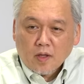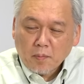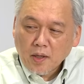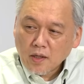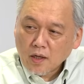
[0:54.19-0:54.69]
て
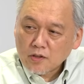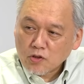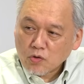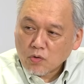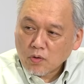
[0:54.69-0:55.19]
めえいい加減に
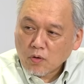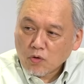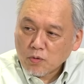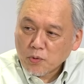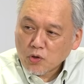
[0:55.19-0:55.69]
しろ、俺はこ
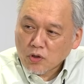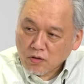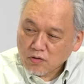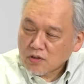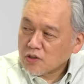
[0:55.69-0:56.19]
こに戻って
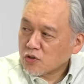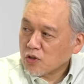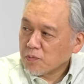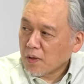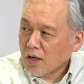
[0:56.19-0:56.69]
くるって一応
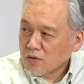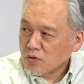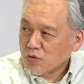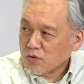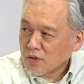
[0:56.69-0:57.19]
今
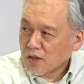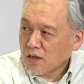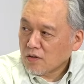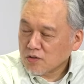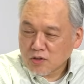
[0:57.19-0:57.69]
なん
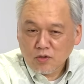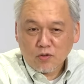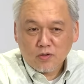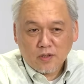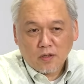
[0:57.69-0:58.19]
かうち
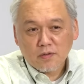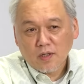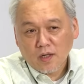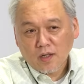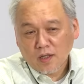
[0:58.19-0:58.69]
のスタッフ
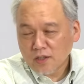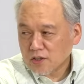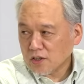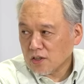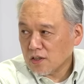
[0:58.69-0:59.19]
が会
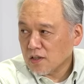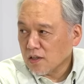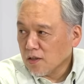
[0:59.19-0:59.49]
社に